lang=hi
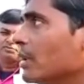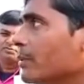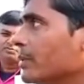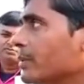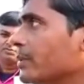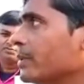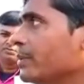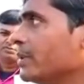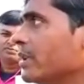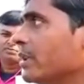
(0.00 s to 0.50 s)
वहाँ
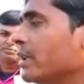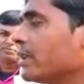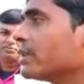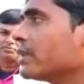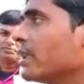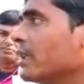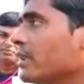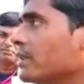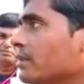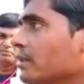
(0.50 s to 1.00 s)
पे भी भीड़
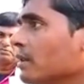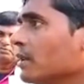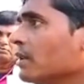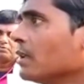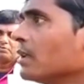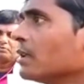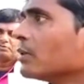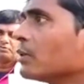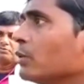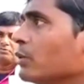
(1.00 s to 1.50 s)
लगता है
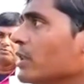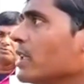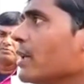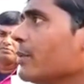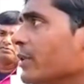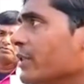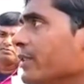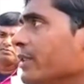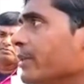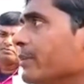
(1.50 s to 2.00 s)

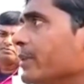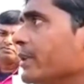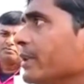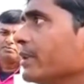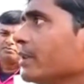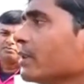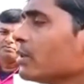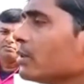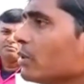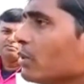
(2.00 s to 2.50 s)
कुड़िया मंदिर
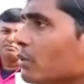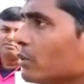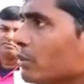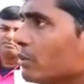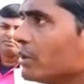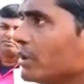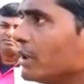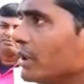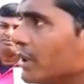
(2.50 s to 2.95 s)
पे है तो